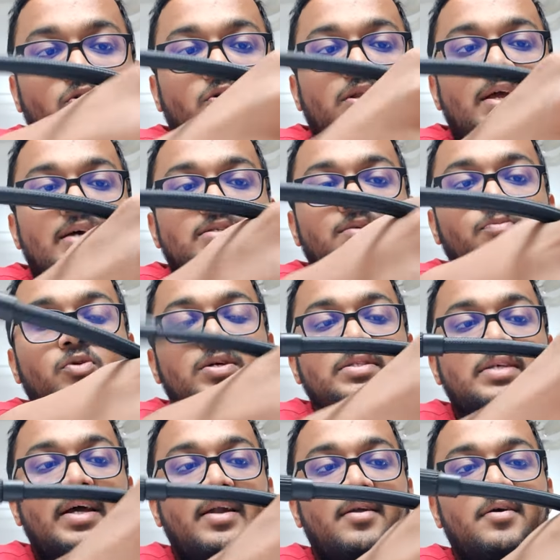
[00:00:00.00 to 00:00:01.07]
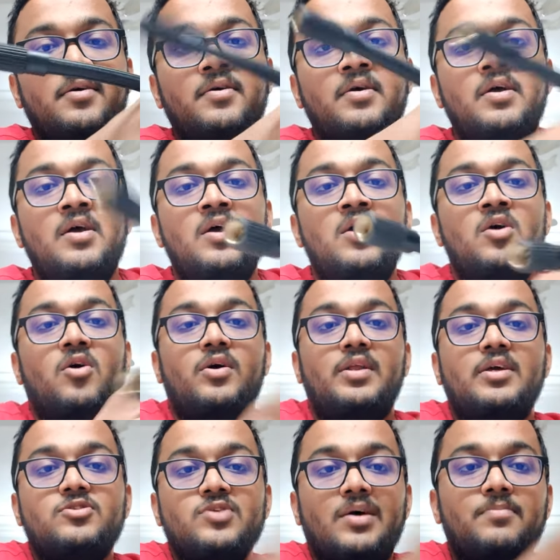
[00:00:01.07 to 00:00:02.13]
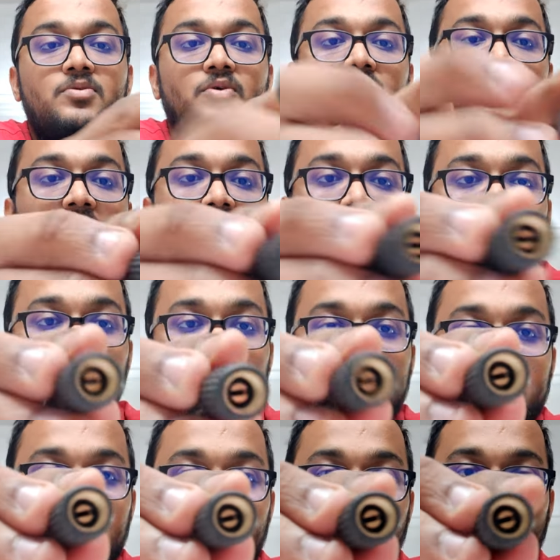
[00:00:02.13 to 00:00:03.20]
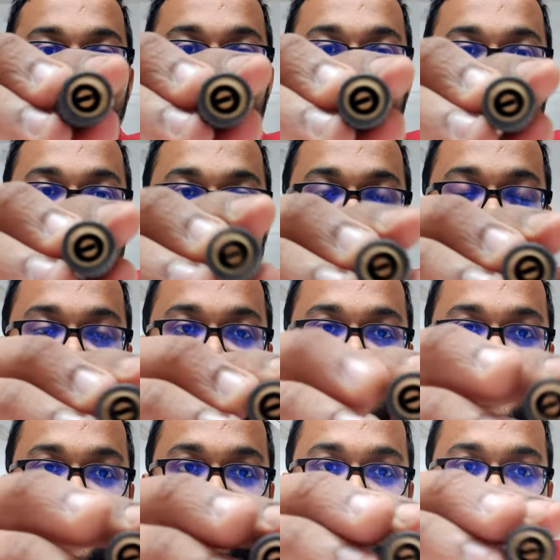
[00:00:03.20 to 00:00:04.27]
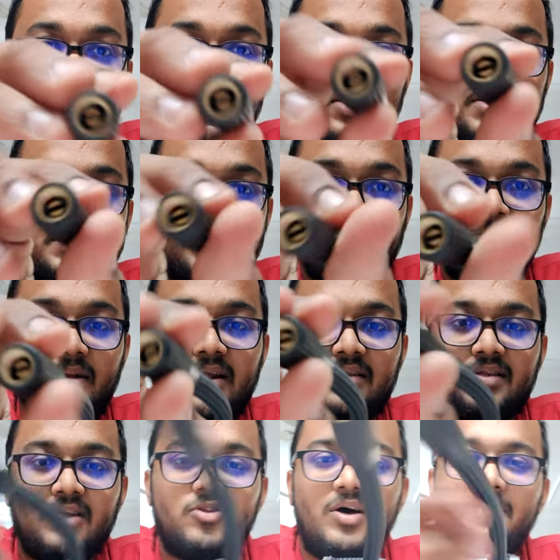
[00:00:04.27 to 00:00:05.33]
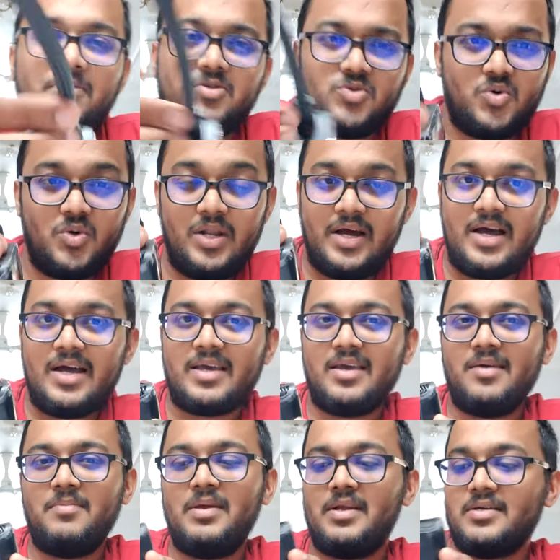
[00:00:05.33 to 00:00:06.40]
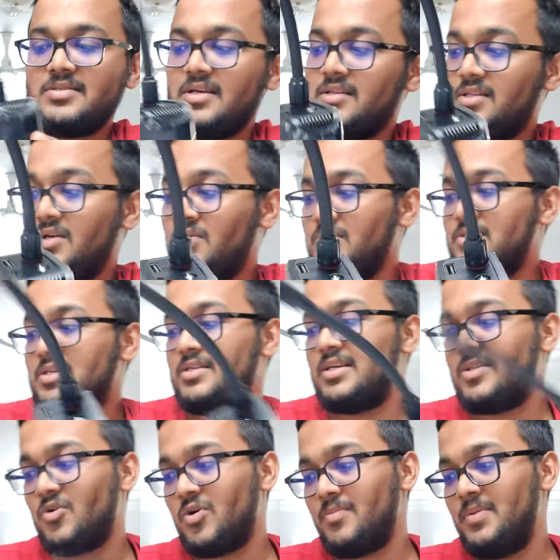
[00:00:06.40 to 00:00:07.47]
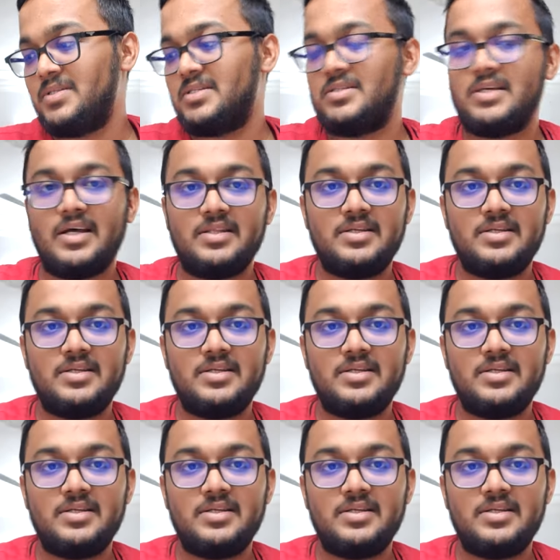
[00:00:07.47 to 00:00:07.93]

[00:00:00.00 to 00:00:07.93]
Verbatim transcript: और ये ऐसे पूरा सेट है और ये जो आप जो ये देख रहे हैं ये इसके बाइक साइकिल सब के अंदर ये सेम ही लगता है तो आप इसको लगा के भी रख सकते हो इसके साथ और भी चीज़ें